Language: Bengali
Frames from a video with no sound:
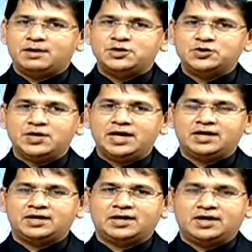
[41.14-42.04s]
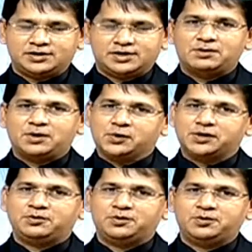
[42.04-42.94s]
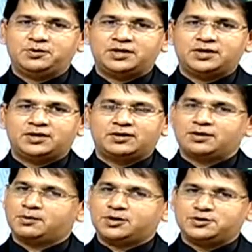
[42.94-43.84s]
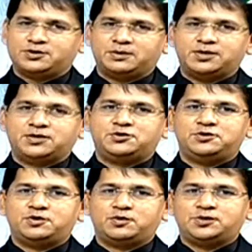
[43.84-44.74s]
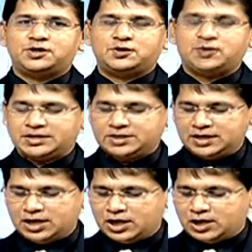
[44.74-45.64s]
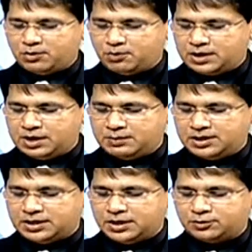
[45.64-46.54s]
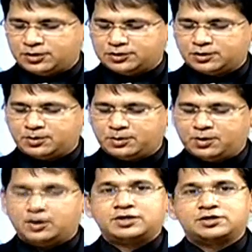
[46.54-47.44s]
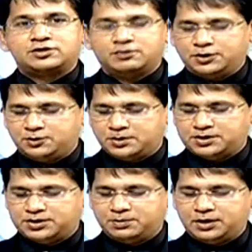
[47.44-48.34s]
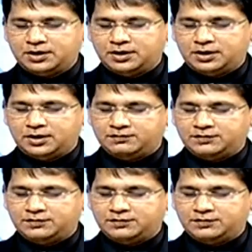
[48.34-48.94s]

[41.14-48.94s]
আর এই বিষয়ে আজকে আমরা কথা বলবো কথা বলার জন্য আমাদের স্টুডিওতে উপস্থিত হয়েছেন বনানী বিদ্যানিকেতন স্কুল এবং কলেজের সম্মানিত প্রিন্সিপাল